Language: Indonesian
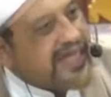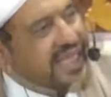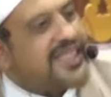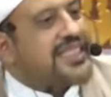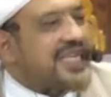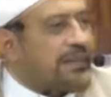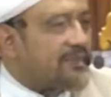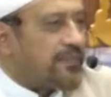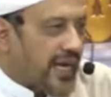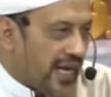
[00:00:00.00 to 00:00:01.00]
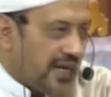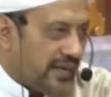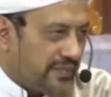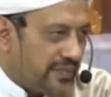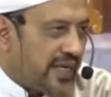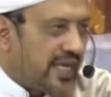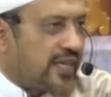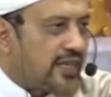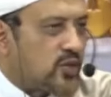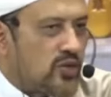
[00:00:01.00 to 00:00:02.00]
Hisablah,
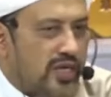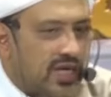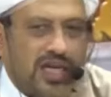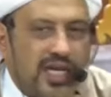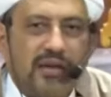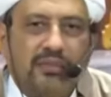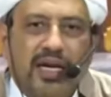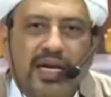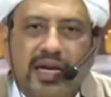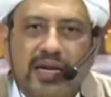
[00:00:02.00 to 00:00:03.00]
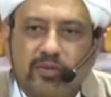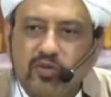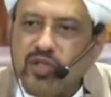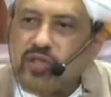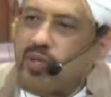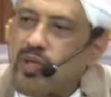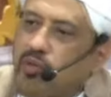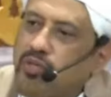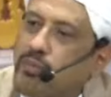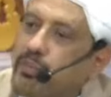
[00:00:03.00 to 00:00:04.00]
perhitungkan amal kamu
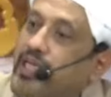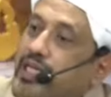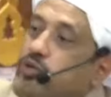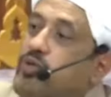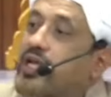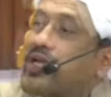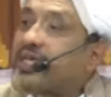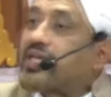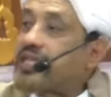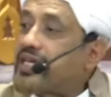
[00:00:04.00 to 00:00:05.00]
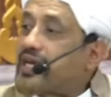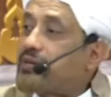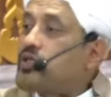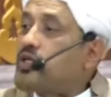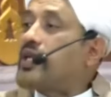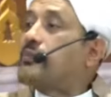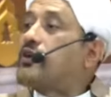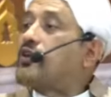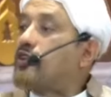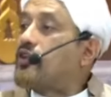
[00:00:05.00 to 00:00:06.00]
sebelum diperhitungkan nanti kamu di
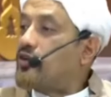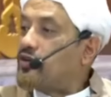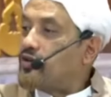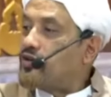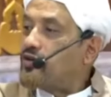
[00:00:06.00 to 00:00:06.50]
hadapan Allah.